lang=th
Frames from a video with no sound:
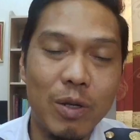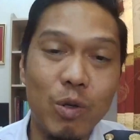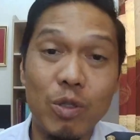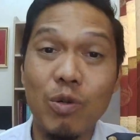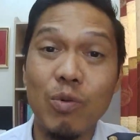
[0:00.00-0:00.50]
โด
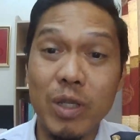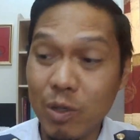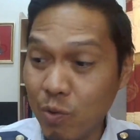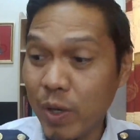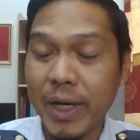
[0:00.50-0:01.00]
ยตรงที่
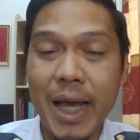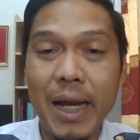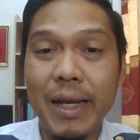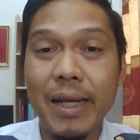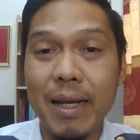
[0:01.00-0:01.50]
ครูเอกได้
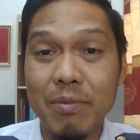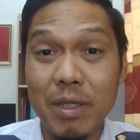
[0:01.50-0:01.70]
เลยนะครับ